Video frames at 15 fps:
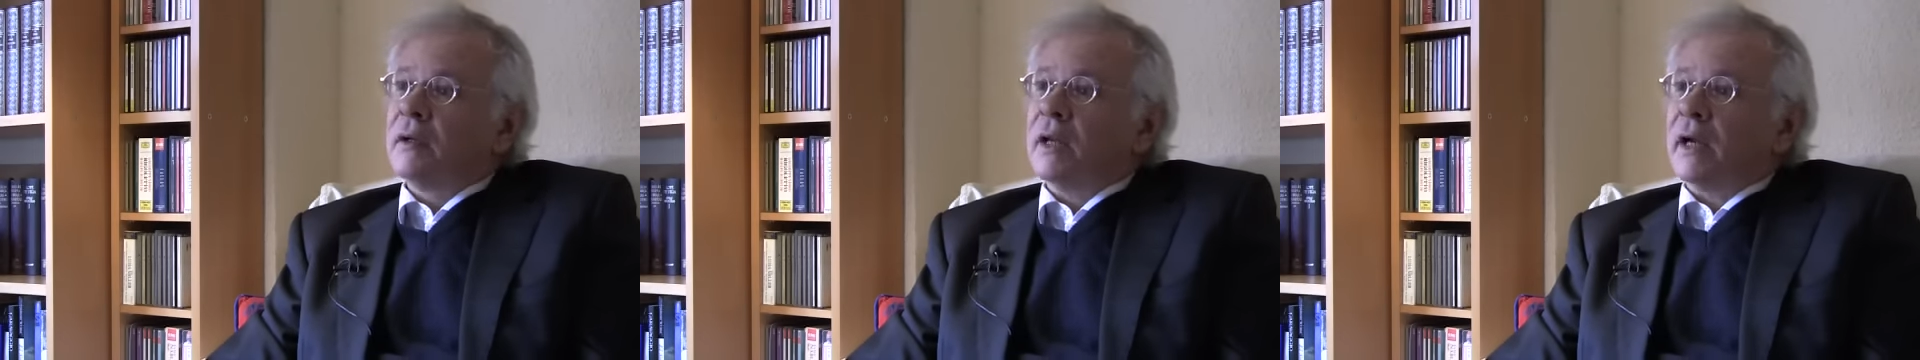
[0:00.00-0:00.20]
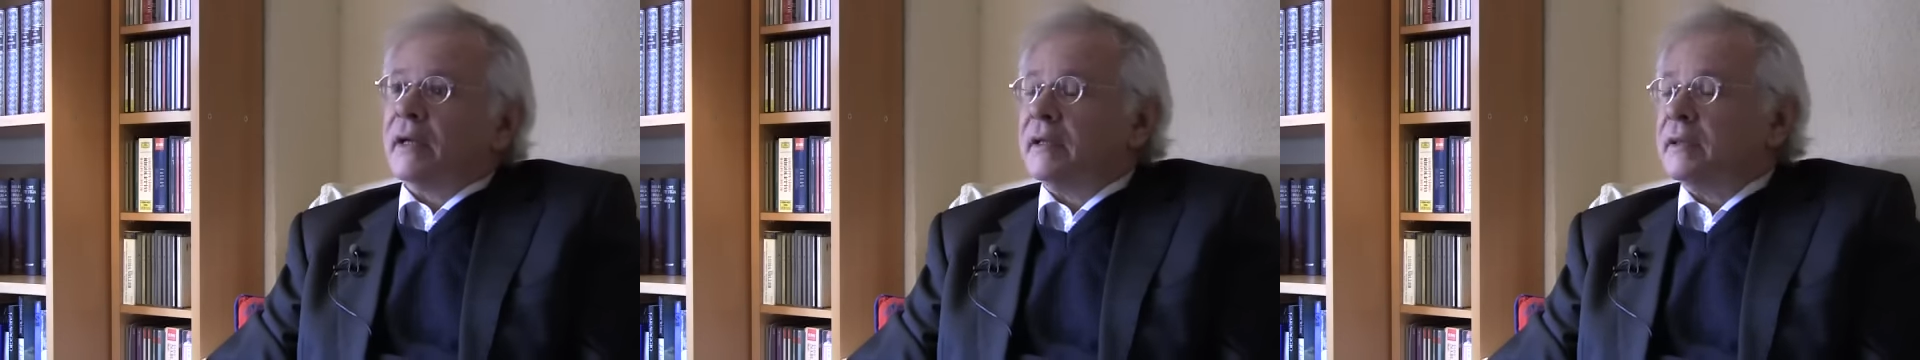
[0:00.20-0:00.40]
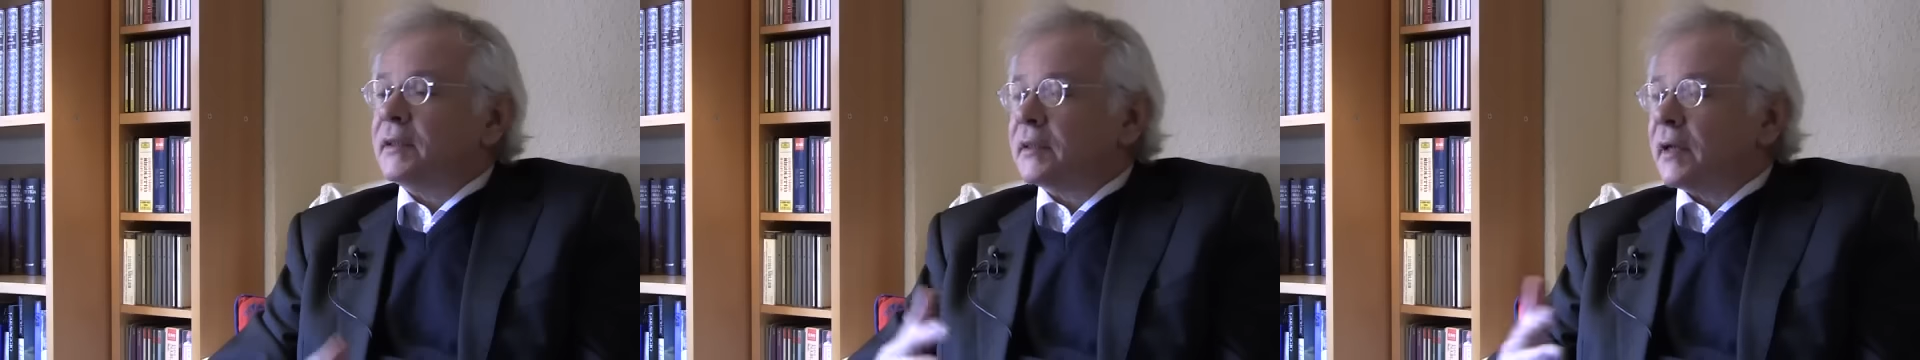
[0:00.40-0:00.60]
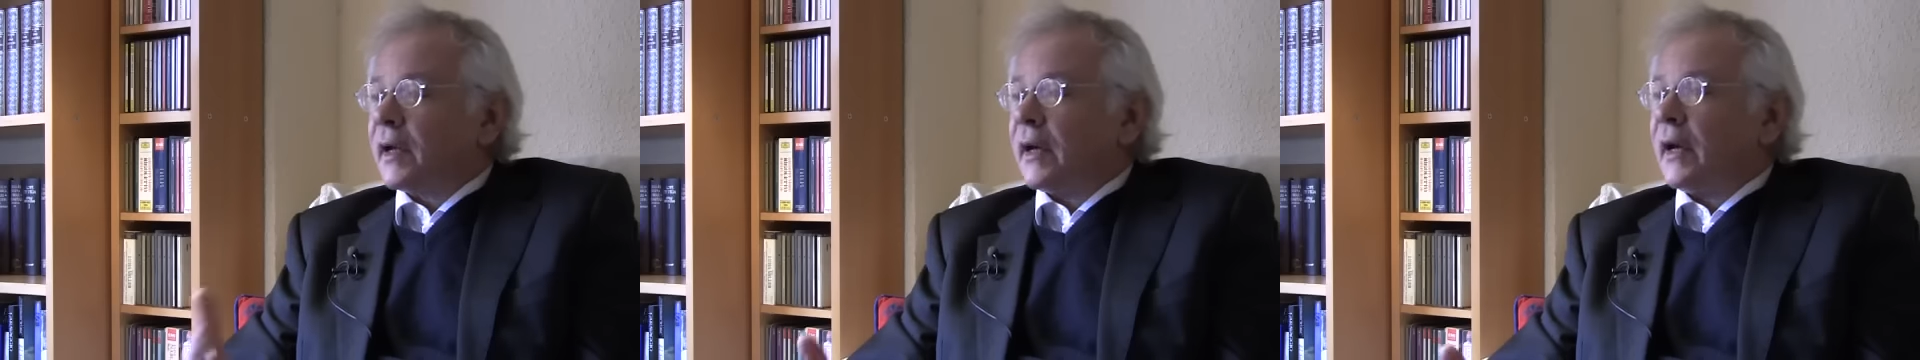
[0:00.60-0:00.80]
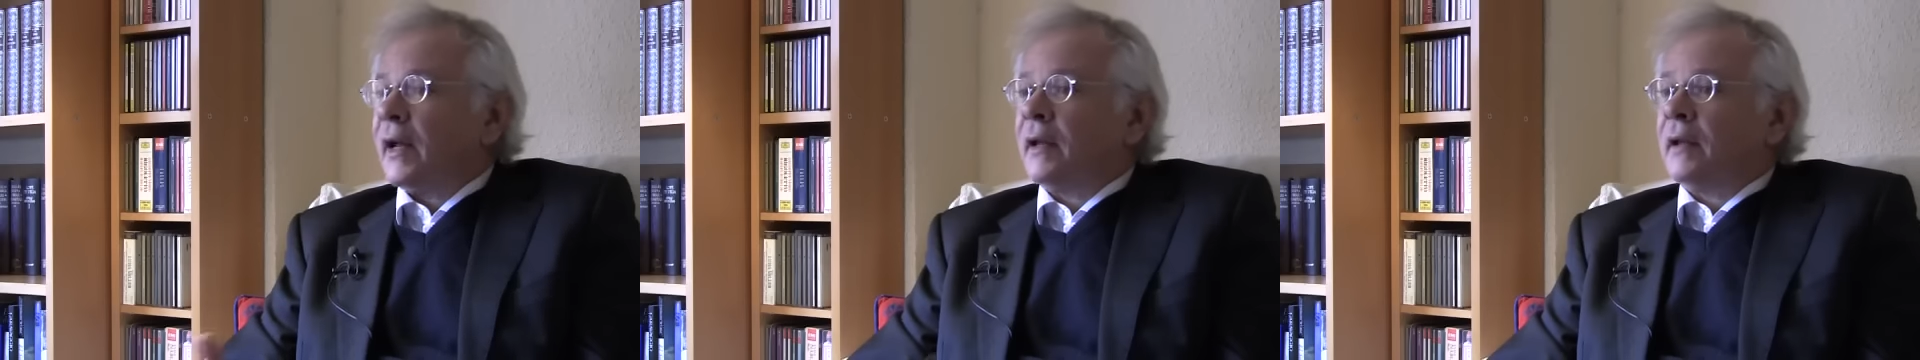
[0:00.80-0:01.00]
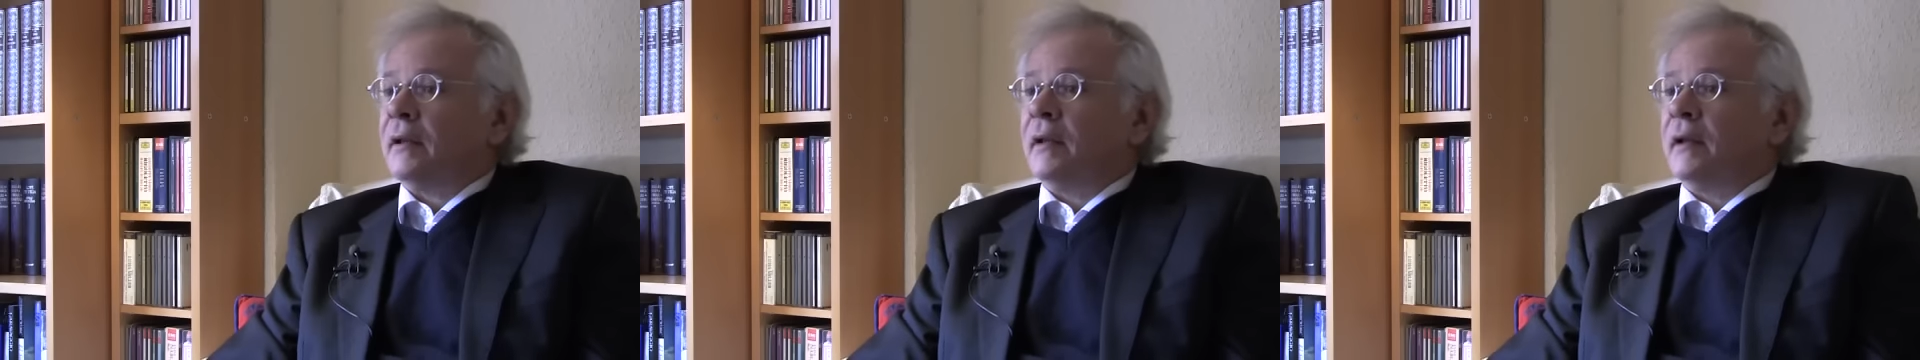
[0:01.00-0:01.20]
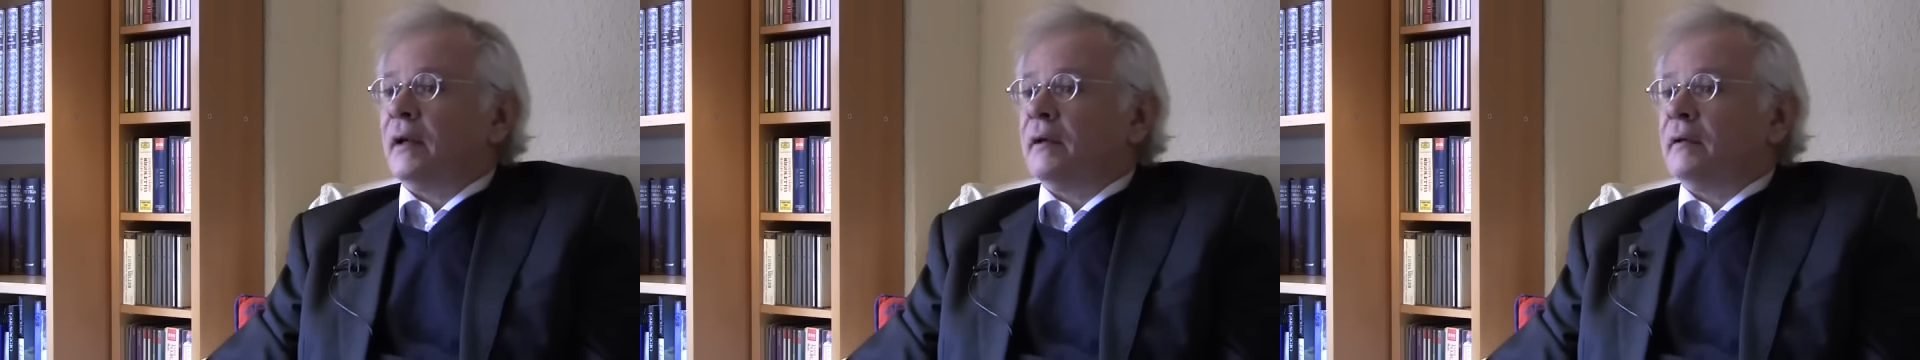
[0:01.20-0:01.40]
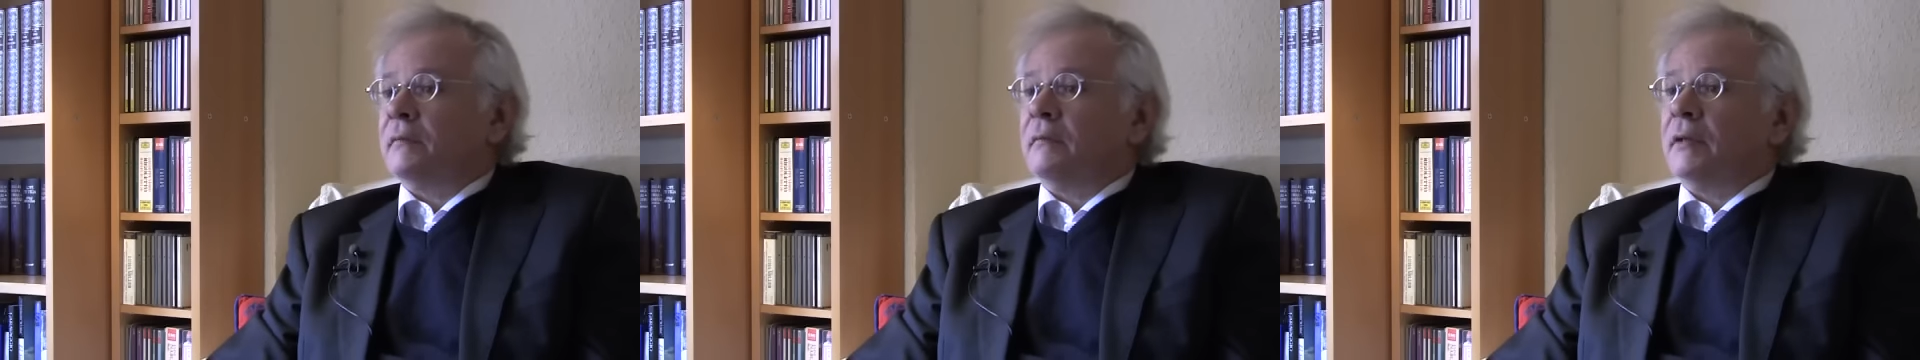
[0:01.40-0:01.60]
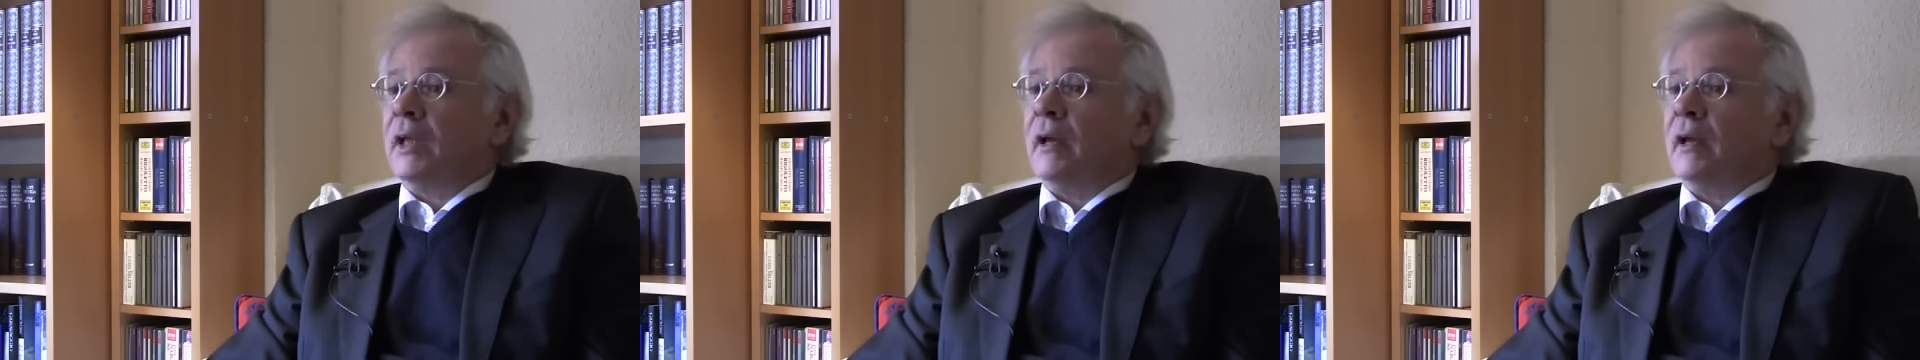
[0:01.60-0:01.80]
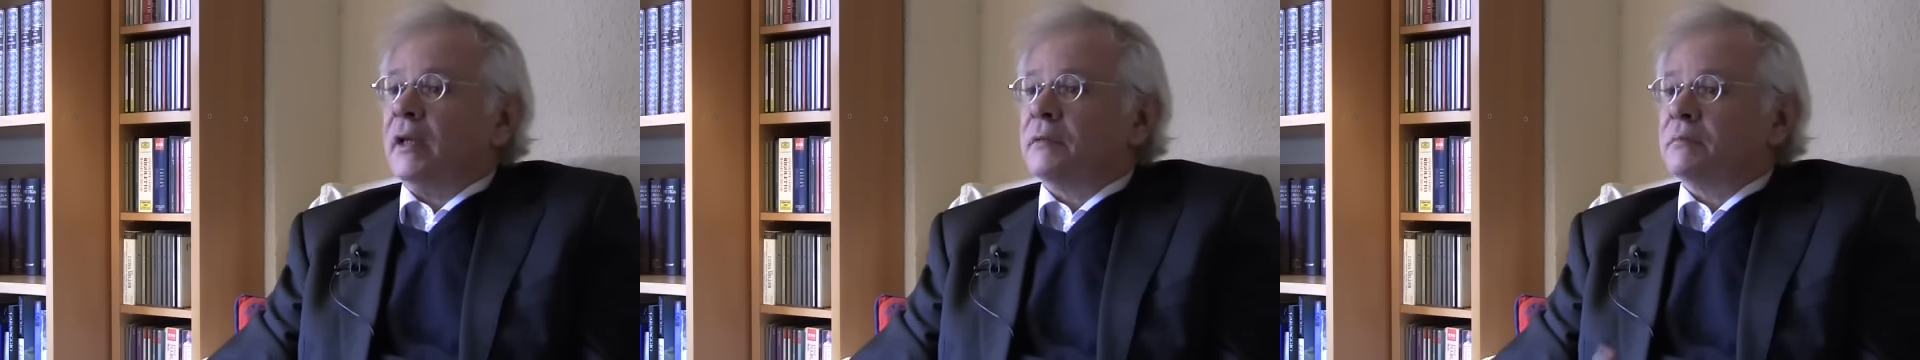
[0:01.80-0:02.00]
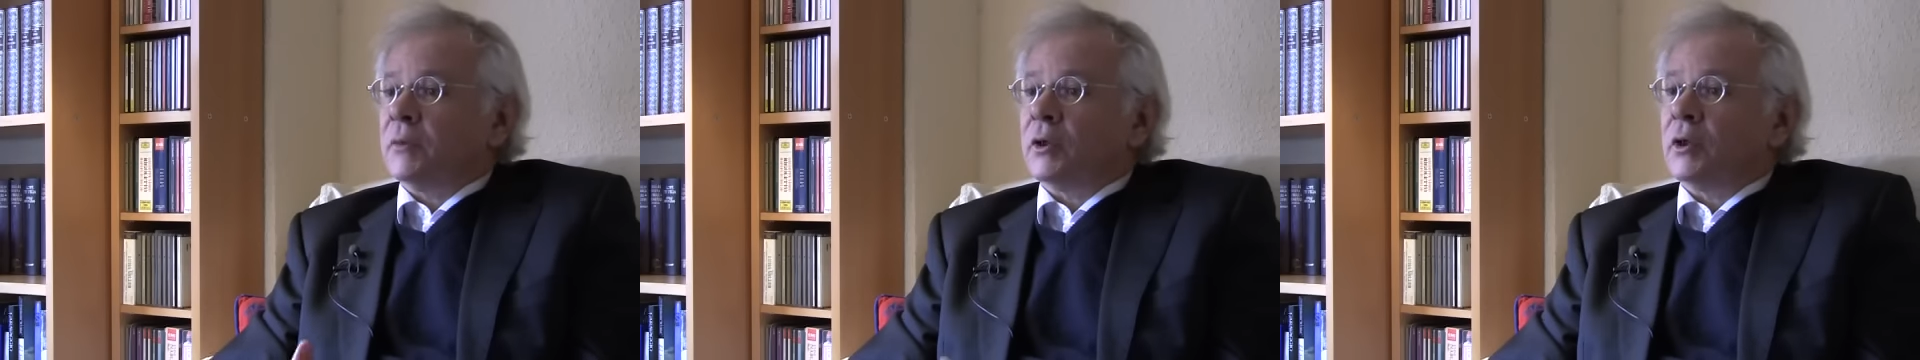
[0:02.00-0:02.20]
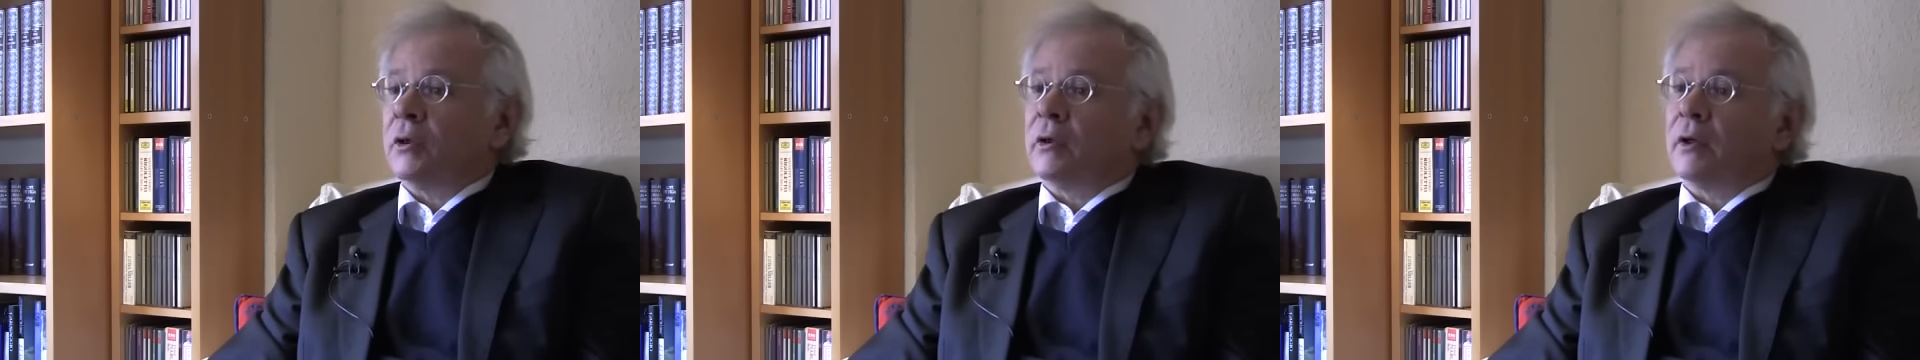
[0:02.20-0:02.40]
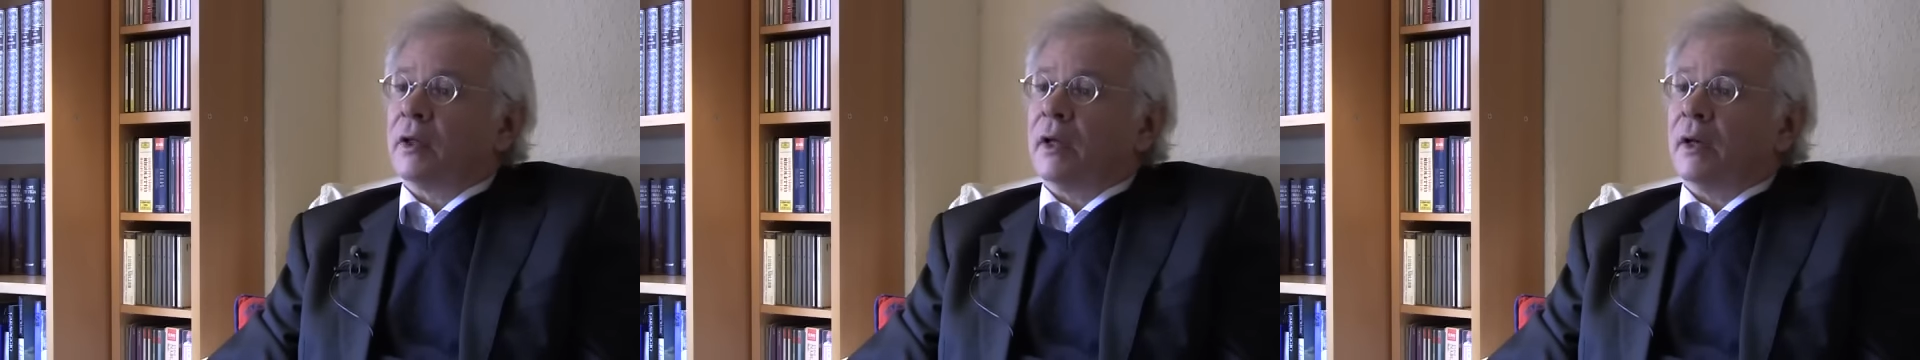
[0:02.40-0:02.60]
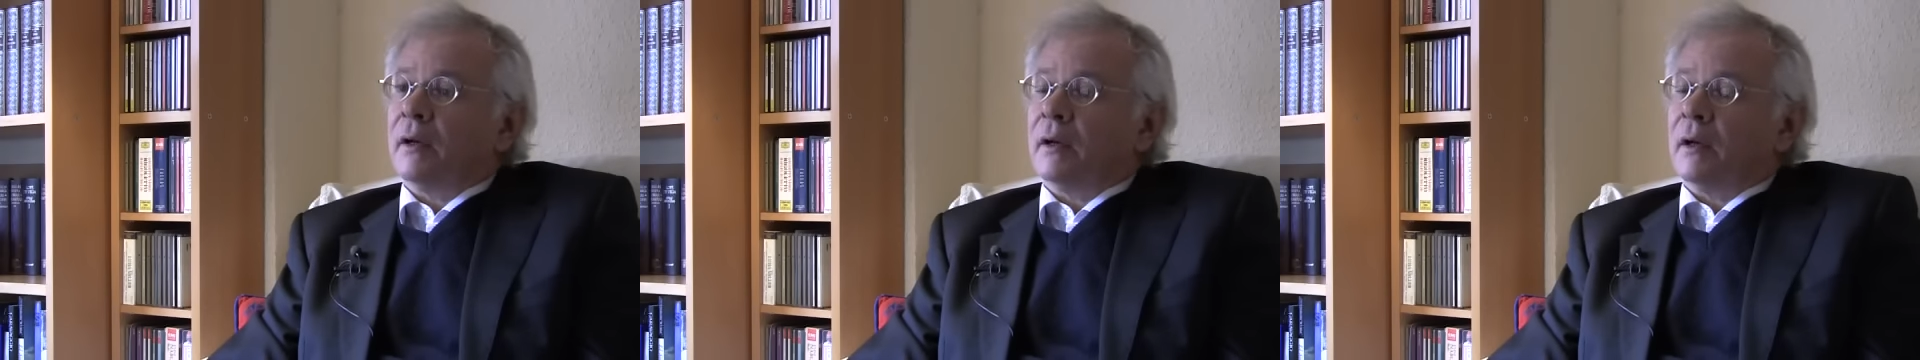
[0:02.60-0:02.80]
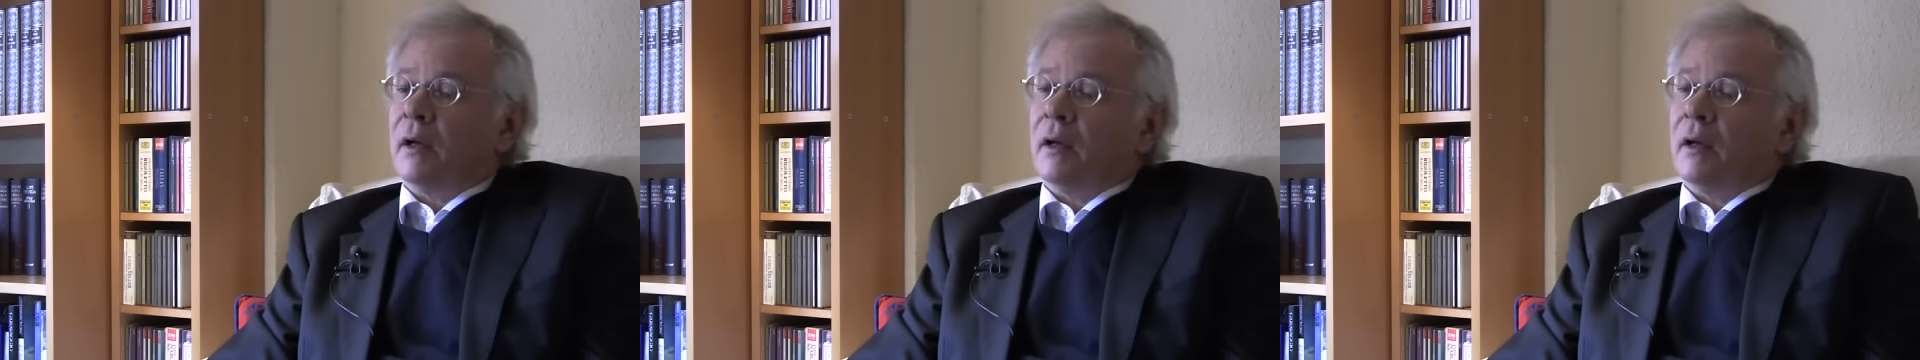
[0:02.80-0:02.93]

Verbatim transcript: la crisis general del nihilismo y eh,